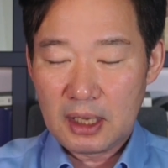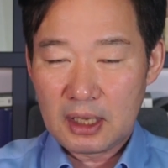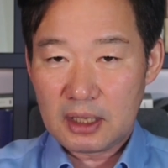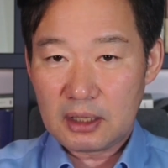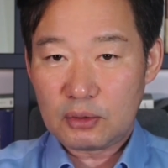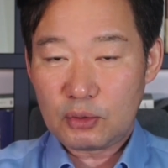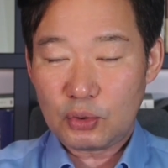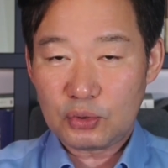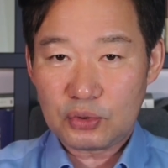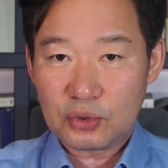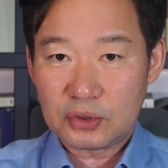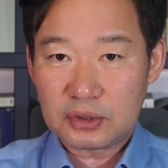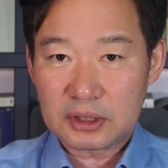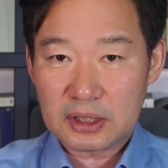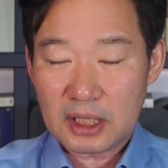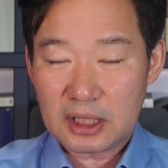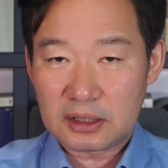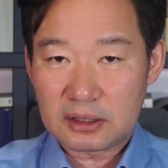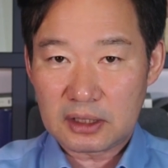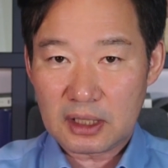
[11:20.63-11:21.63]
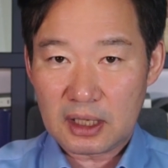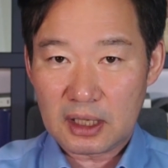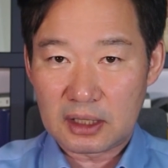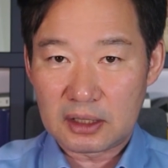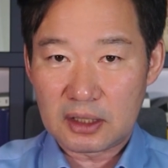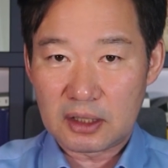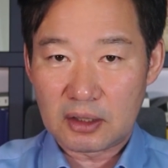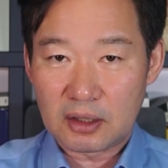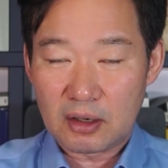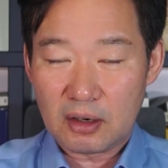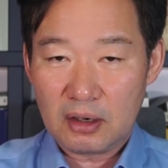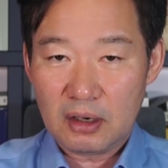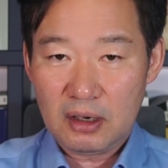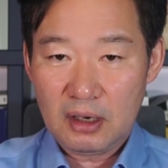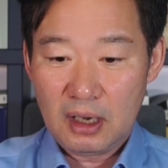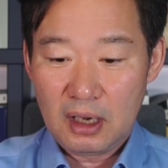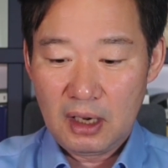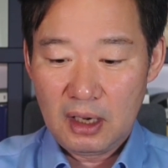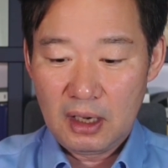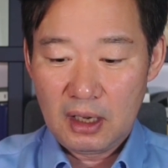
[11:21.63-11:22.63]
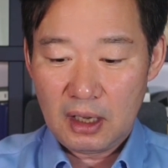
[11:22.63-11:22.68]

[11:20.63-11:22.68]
이 토토 사이트에 있는 거,